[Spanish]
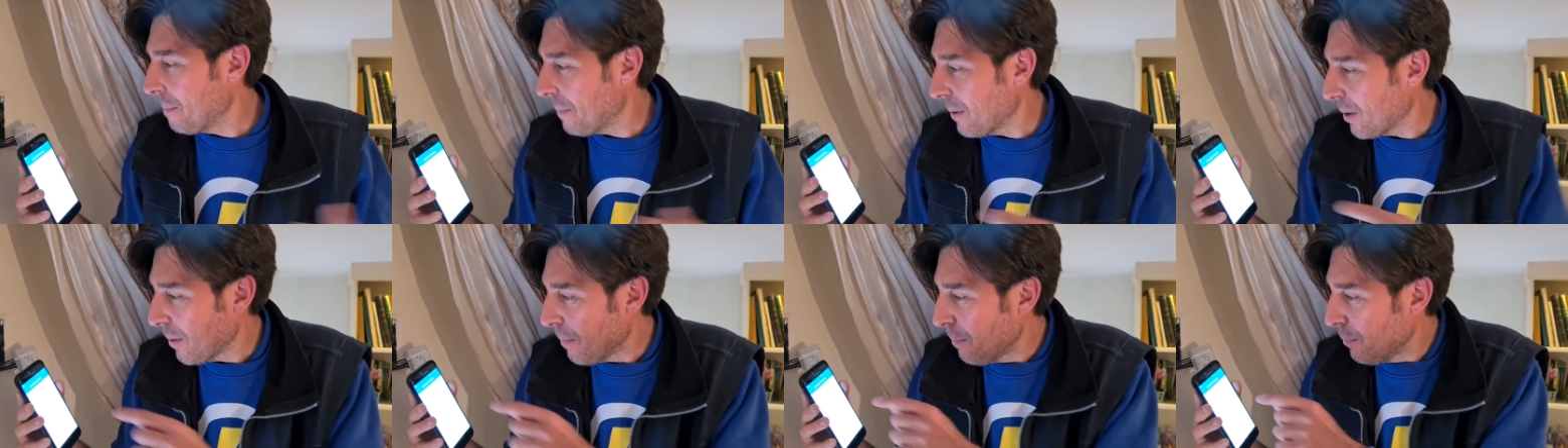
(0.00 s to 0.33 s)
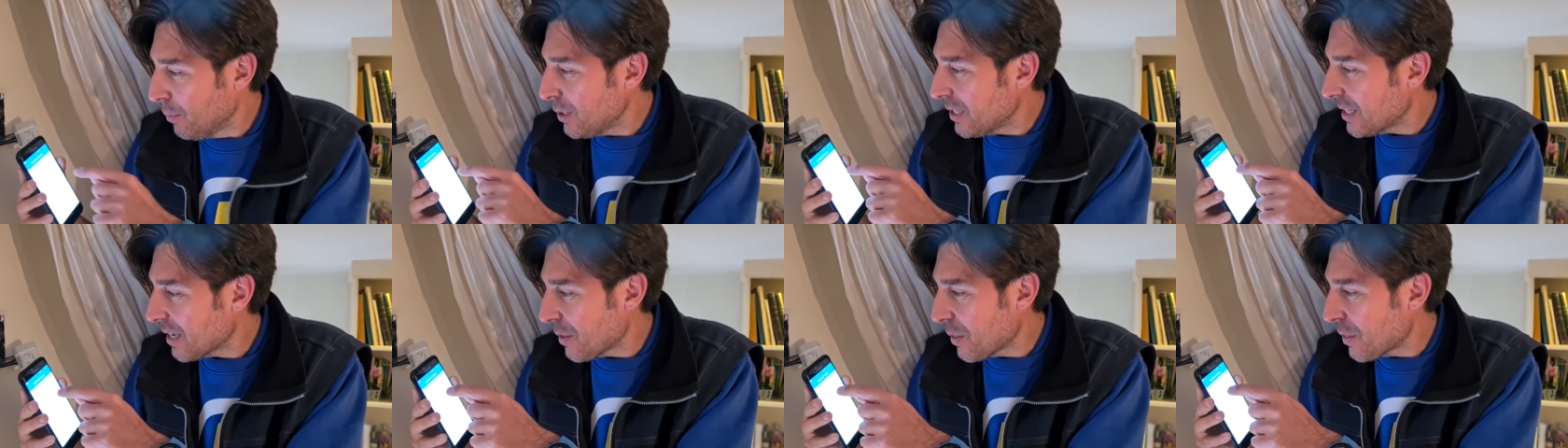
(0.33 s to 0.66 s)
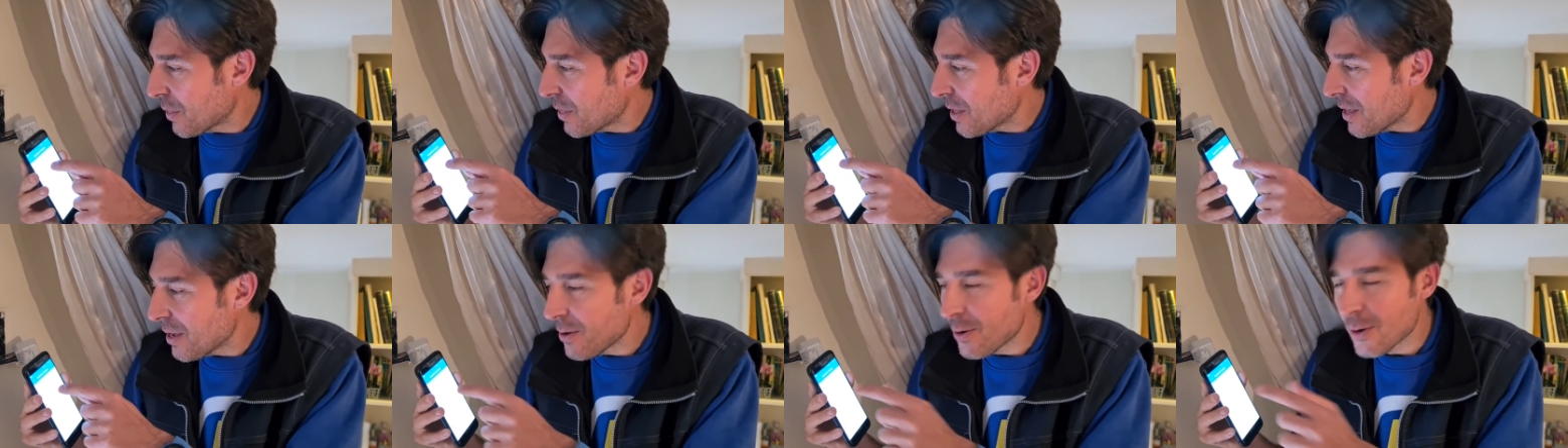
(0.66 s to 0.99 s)
Pero es muy
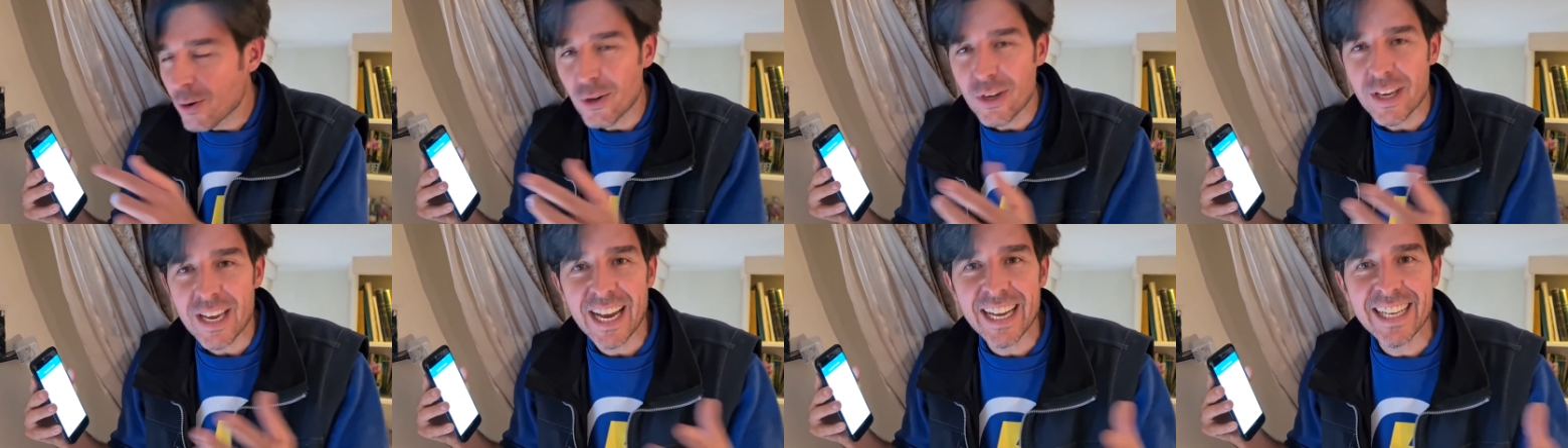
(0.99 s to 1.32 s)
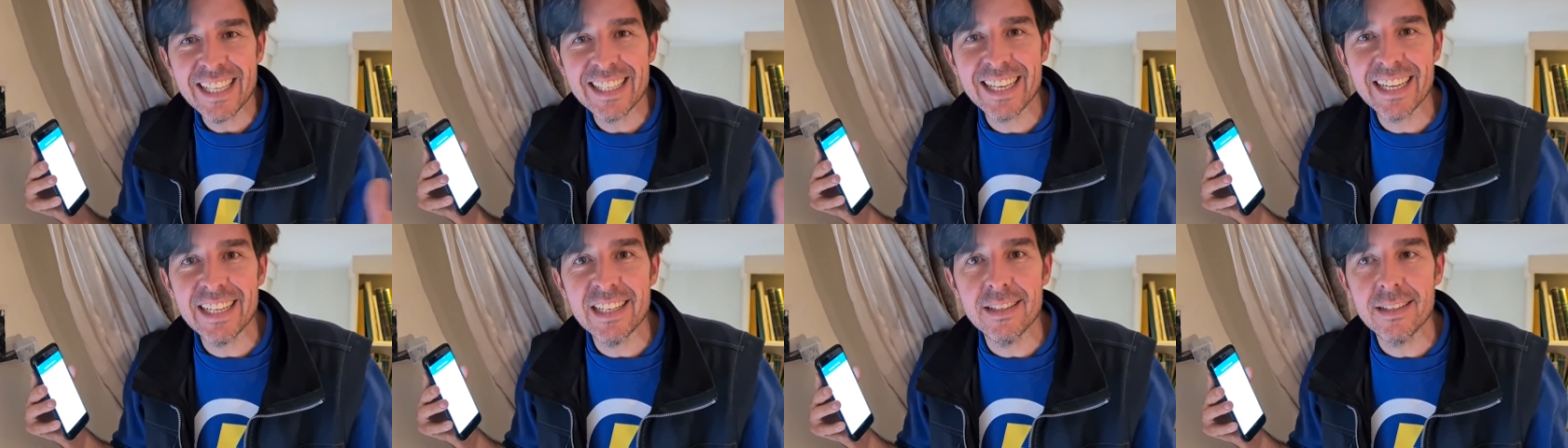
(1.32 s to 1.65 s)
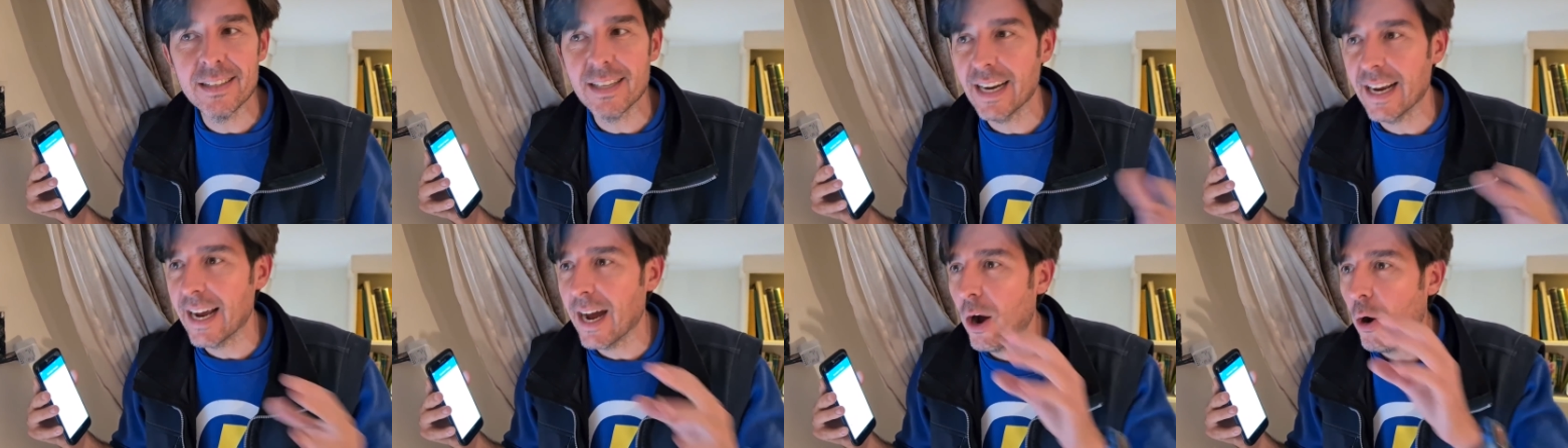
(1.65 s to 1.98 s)
sencillo, ya está
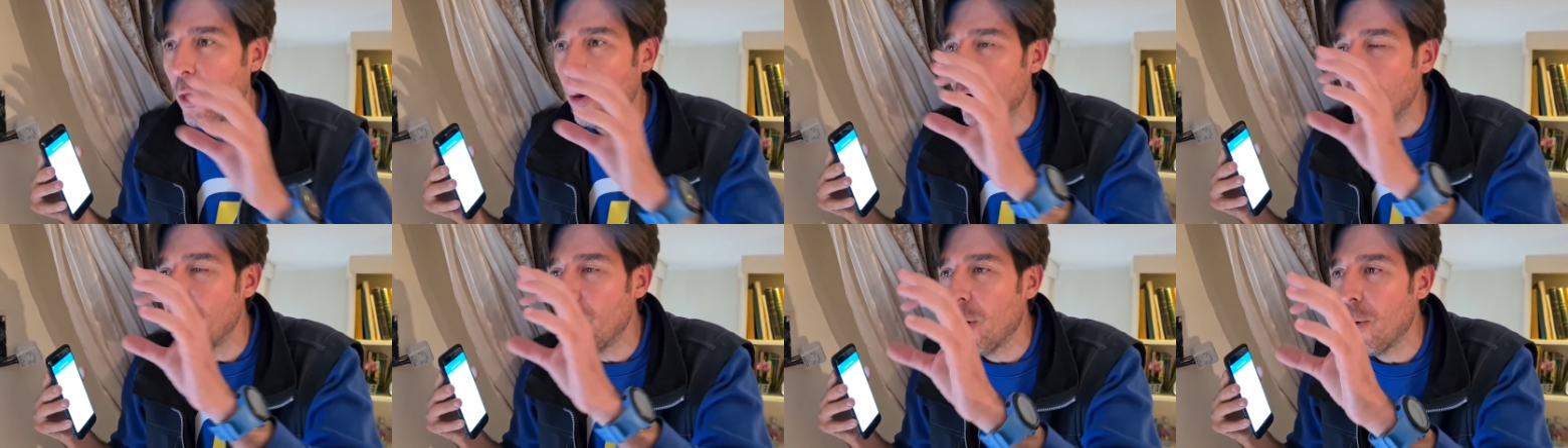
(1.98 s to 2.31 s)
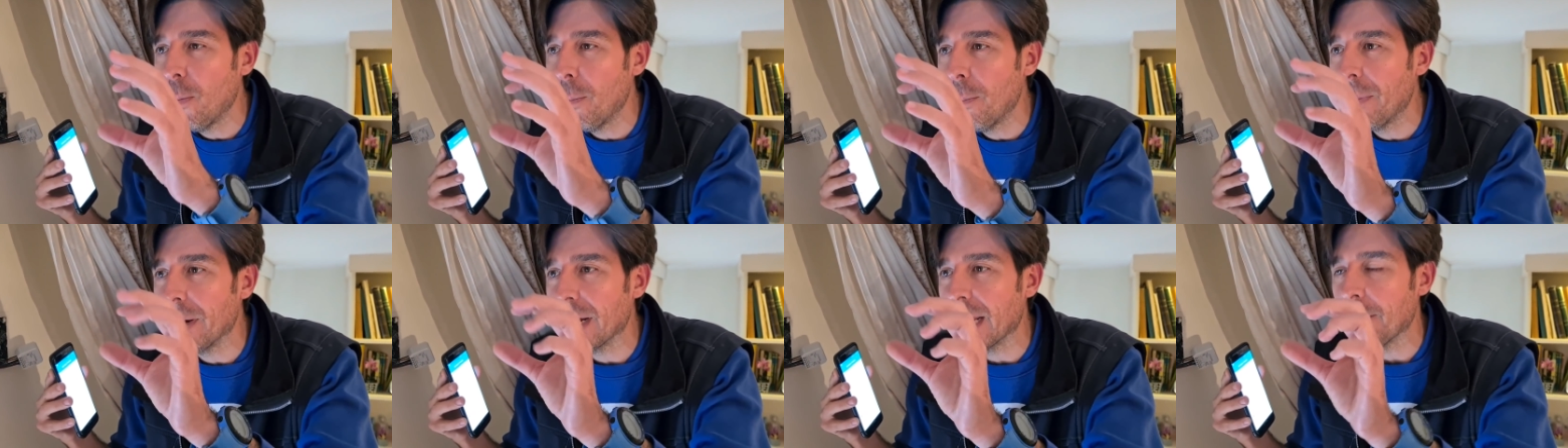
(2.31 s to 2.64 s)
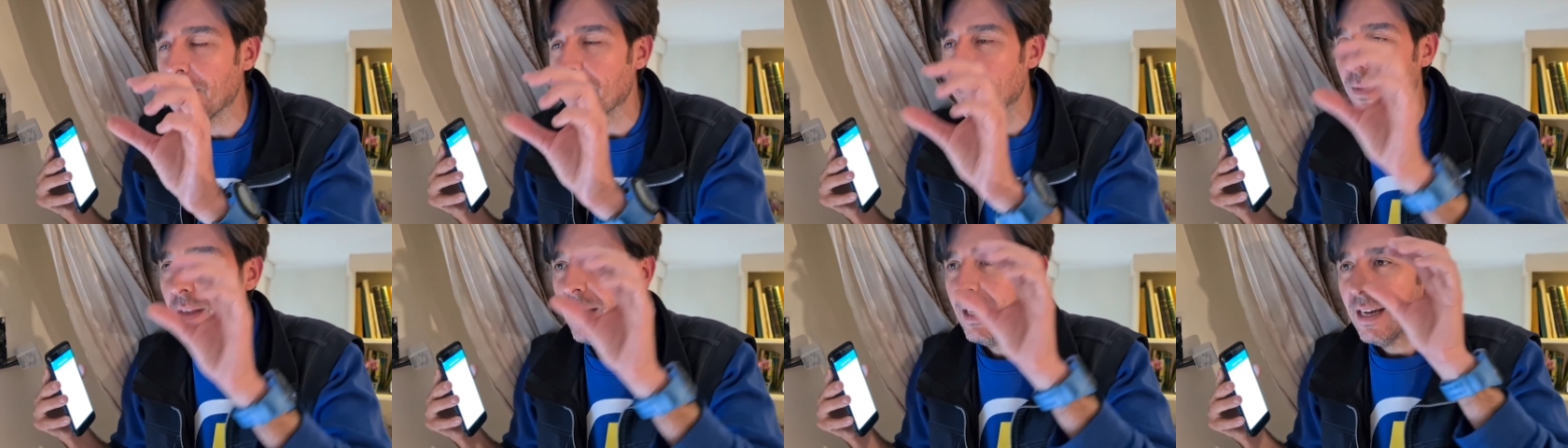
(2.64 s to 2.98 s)
entregado nombre,